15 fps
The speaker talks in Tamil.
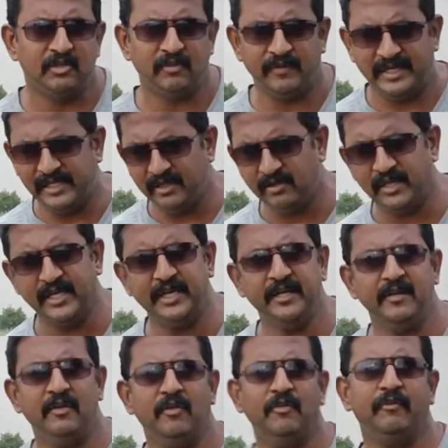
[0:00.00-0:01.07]
ஸோ வண்டியோட
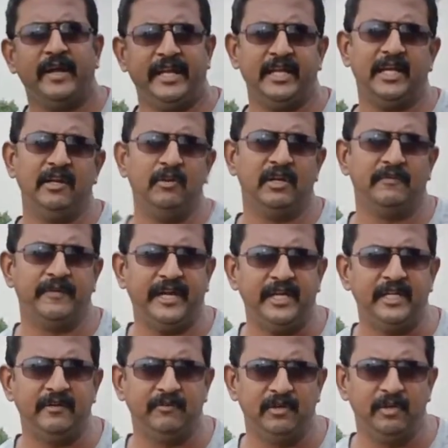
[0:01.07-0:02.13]
வெஹிக்கிளோட
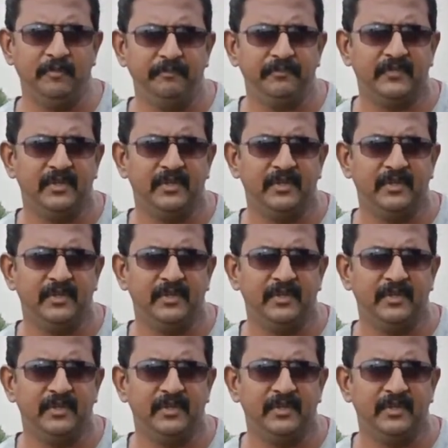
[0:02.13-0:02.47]
வெயிட் எவ்வளோ